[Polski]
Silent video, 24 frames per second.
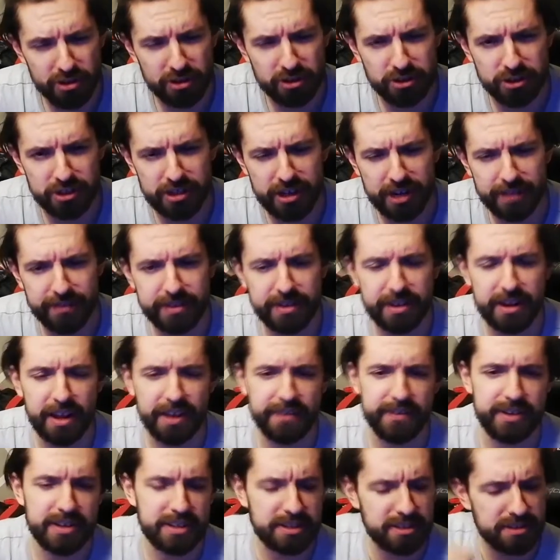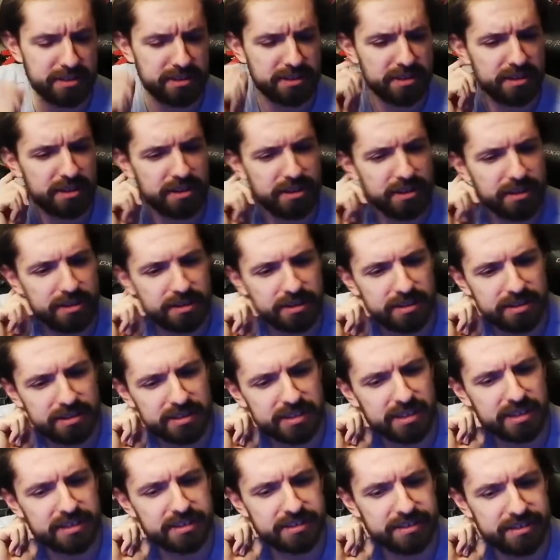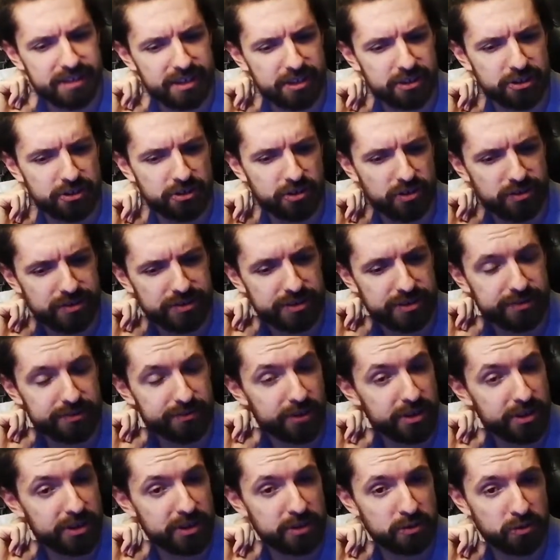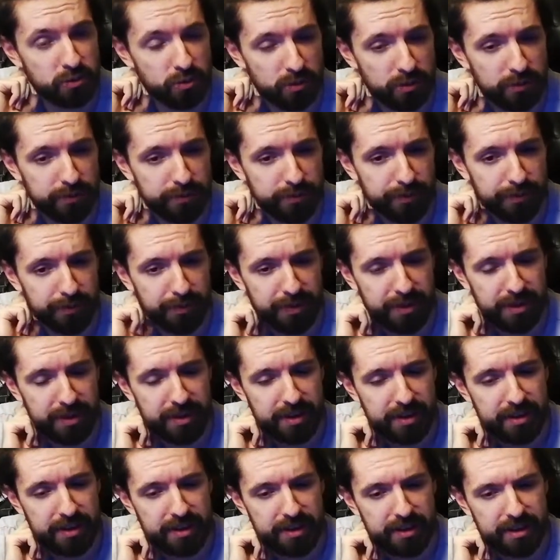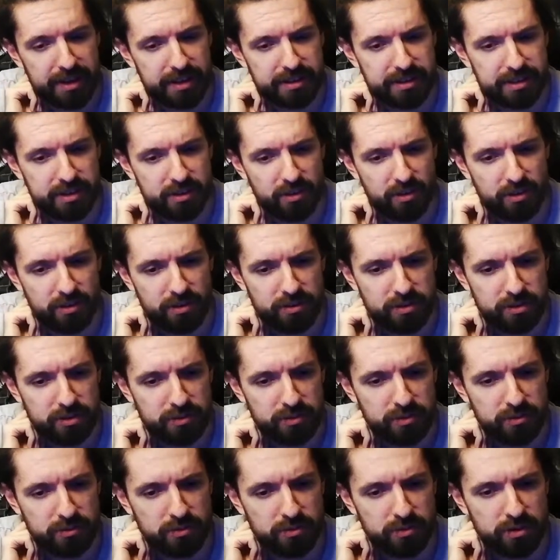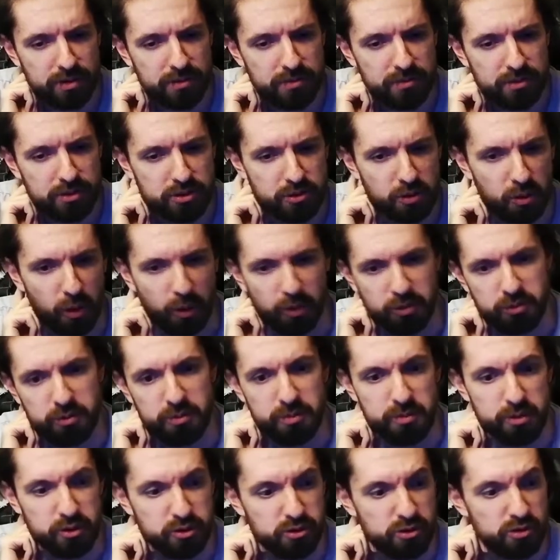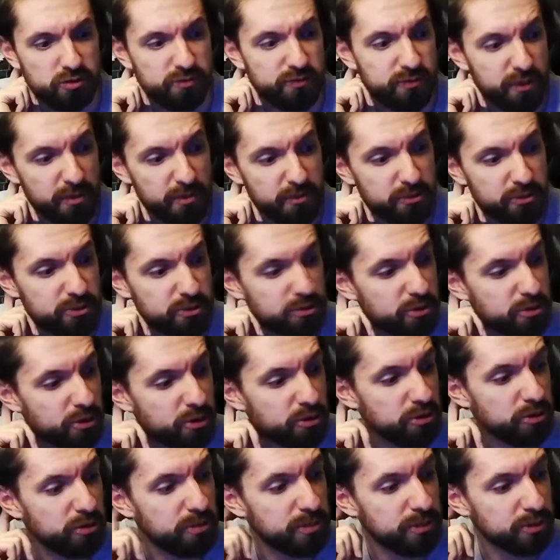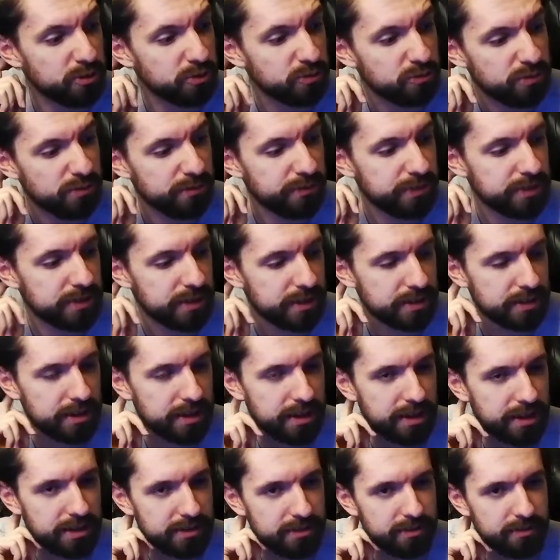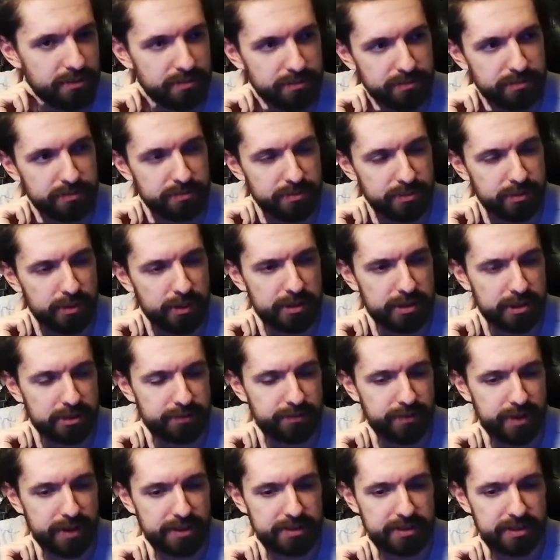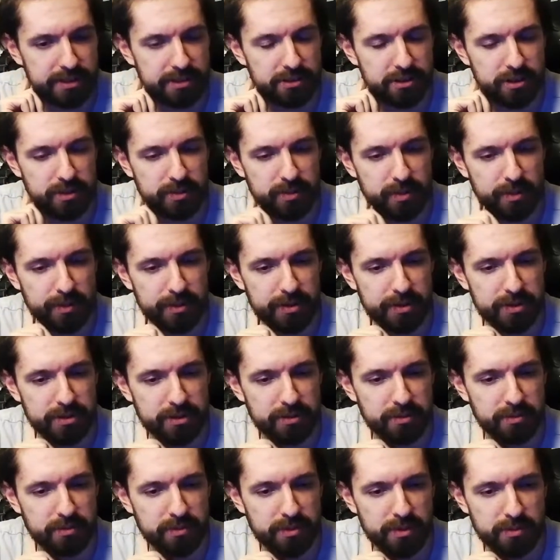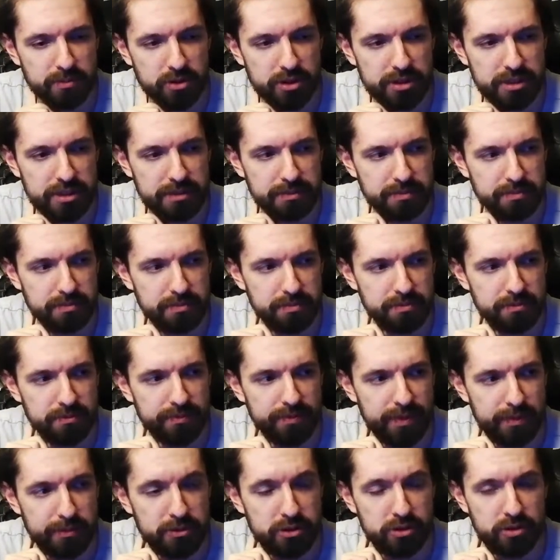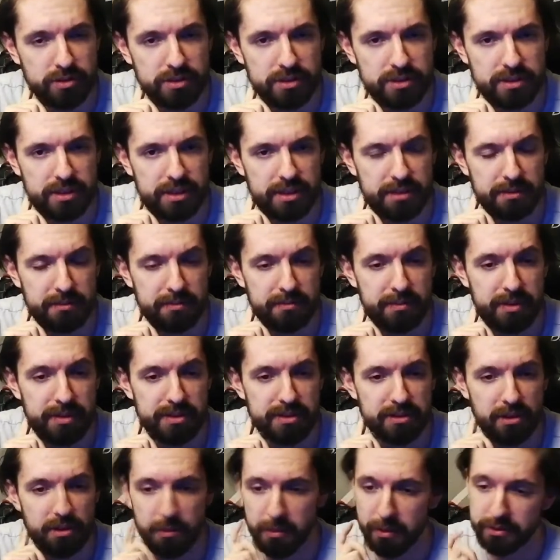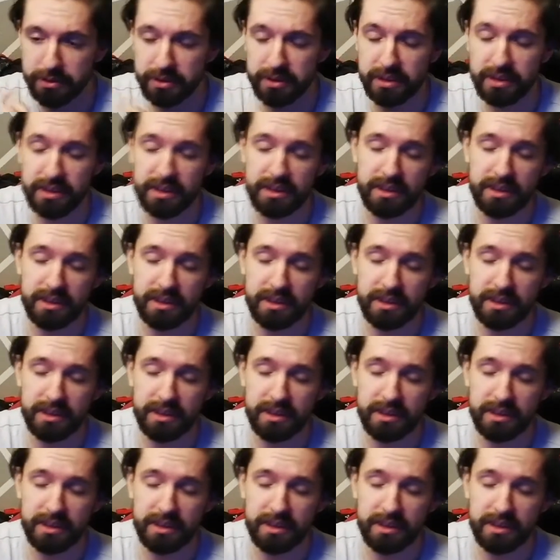ciekawe dla Was. E, chcę zejść trochę ze swoich długów. Dla tych osób, które myślą o tym, mieszkasz w Niemczech, jak ty masz długów i tak dalej. No, była też faza, gdzie po prostu byłem przez dwa miesiące bezrobotny